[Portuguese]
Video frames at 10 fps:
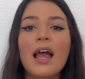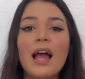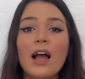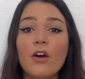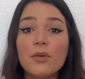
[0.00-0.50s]

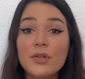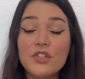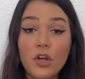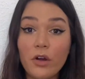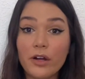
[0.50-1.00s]
Agora, uma
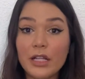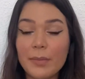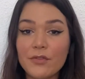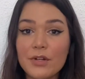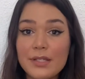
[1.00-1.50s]
dica que eu quero dar
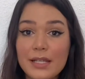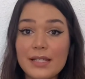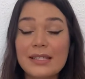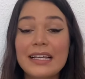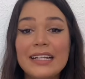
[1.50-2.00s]
para
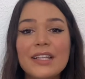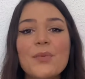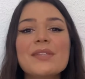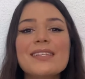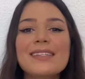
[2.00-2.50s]
vocês.
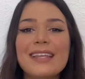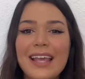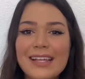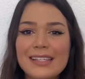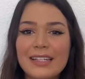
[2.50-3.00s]
Não se
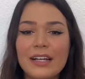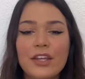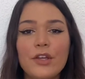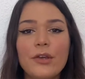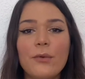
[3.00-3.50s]
esqueça
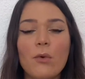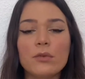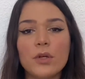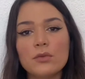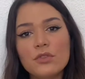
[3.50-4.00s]
que o
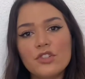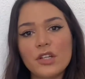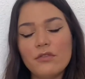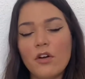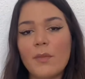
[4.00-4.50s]
conteúdo de
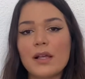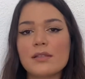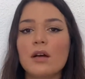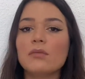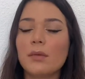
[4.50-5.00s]

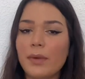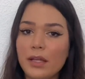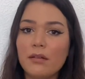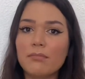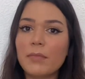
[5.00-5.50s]
informação
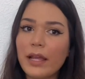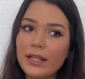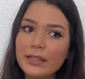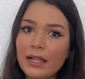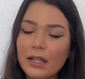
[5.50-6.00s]
também
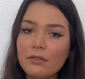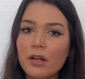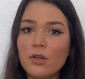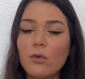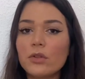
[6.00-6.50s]
ele tá dentro
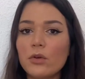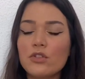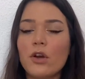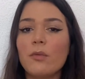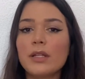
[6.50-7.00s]
aí do conteúdo
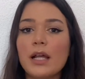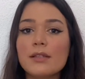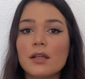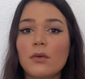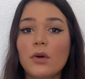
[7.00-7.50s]
de
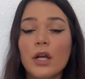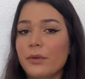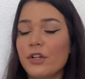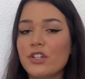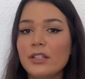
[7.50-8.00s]
recomendação.
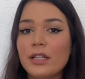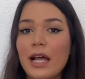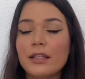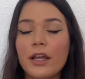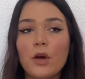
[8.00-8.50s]
Não adianta
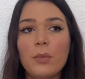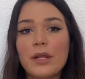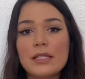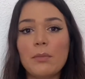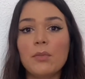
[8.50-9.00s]
nada eu, por
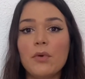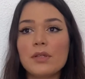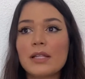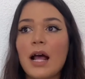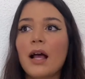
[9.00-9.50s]
exemplo,
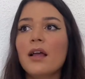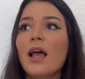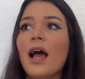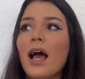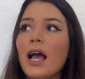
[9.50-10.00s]
postar,
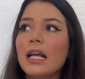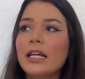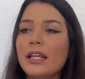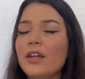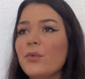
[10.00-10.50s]
ah,
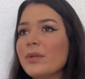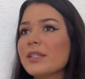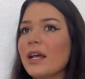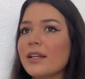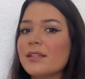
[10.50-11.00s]
crie um
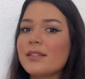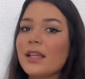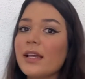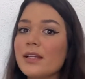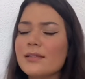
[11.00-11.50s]
Instagram
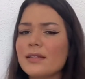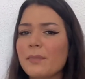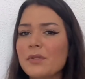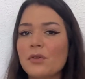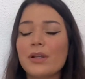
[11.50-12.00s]
cenas e a
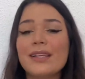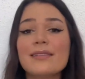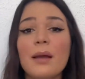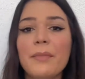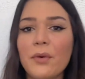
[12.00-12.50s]
pessoa nem
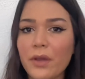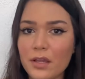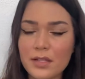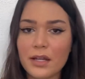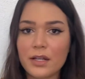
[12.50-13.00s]
saber o que é
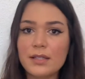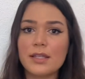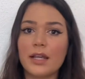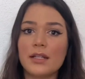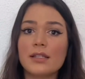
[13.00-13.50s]
Instagram
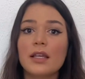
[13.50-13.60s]
cenas.